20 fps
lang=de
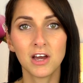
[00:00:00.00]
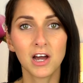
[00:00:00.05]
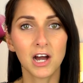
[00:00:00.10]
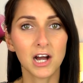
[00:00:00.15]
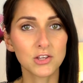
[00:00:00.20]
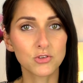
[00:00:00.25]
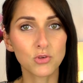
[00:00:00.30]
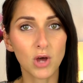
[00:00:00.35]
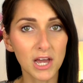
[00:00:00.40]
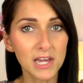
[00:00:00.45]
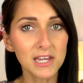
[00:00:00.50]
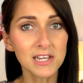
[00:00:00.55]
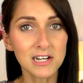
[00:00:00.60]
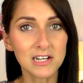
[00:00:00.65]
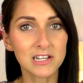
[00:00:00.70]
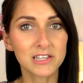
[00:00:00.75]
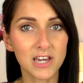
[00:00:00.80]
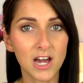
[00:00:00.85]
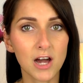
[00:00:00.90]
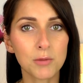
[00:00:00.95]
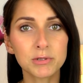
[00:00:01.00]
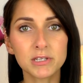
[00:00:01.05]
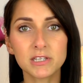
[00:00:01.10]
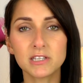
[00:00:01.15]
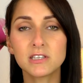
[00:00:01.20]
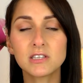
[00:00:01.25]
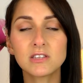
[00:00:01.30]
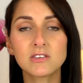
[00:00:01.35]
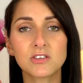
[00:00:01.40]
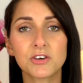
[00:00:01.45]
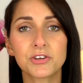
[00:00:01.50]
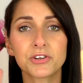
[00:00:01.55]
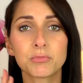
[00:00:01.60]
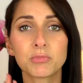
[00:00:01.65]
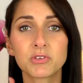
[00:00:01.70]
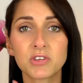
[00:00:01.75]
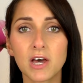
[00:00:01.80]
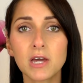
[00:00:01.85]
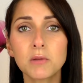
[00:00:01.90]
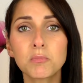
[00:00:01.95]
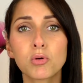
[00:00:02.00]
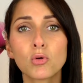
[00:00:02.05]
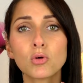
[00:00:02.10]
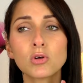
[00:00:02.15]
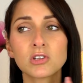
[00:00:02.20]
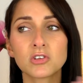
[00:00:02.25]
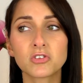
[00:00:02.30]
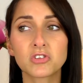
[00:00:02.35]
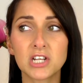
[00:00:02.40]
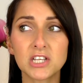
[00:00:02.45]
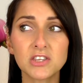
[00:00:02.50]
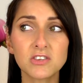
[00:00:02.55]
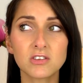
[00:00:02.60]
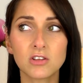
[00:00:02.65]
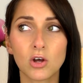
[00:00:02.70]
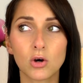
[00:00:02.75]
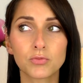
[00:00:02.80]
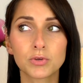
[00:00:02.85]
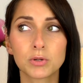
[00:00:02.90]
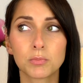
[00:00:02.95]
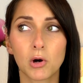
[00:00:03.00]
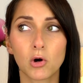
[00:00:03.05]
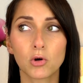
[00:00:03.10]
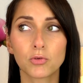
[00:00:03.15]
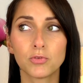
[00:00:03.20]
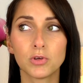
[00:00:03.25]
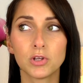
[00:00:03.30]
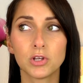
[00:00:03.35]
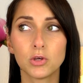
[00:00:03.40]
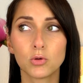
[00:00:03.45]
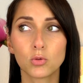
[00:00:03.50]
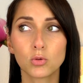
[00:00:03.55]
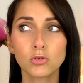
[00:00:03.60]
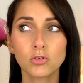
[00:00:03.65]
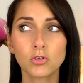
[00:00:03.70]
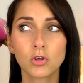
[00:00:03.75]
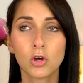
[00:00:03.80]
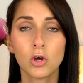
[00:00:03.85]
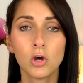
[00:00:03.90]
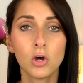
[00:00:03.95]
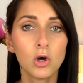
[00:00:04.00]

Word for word: Also eigentlich habe ich seit dem Zeitpunkt des letzten Aufgebraucht-Videos